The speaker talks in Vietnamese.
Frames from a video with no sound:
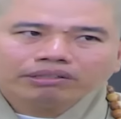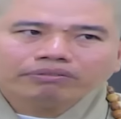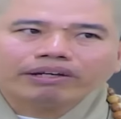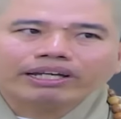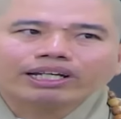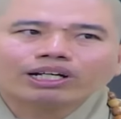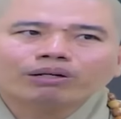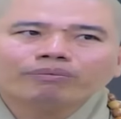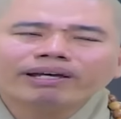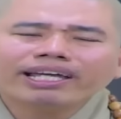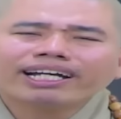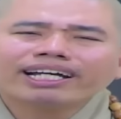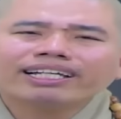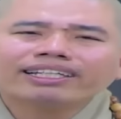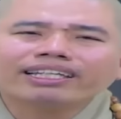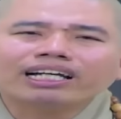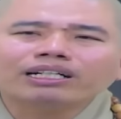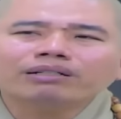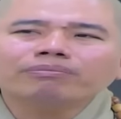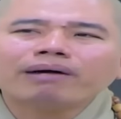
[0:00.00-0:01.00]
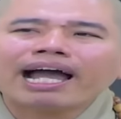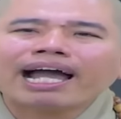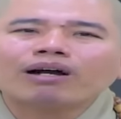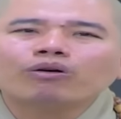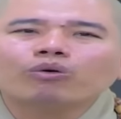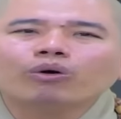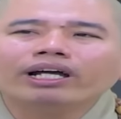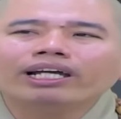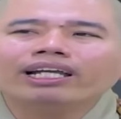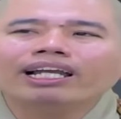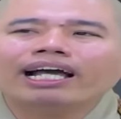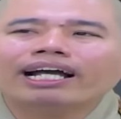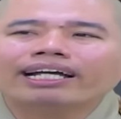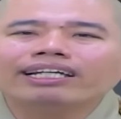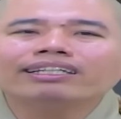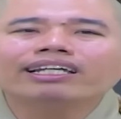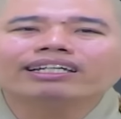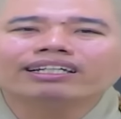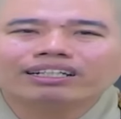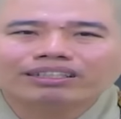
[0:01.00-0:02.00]
Quý vị có biết cái chữ ma quỷ là
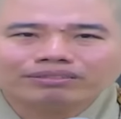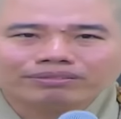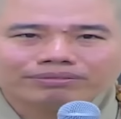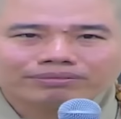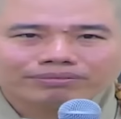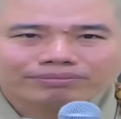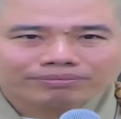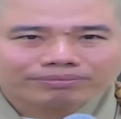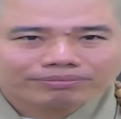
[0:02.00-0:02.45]
cái gì không?